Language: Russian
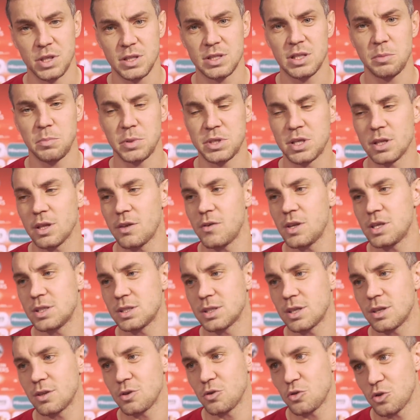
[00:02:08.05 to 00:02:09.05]
чисто
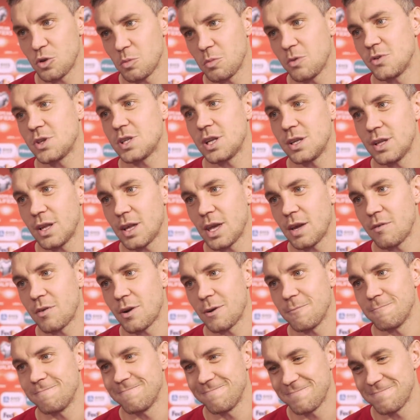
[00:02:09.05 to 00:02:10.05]
по-человечески, то, что мы вышли на Евро.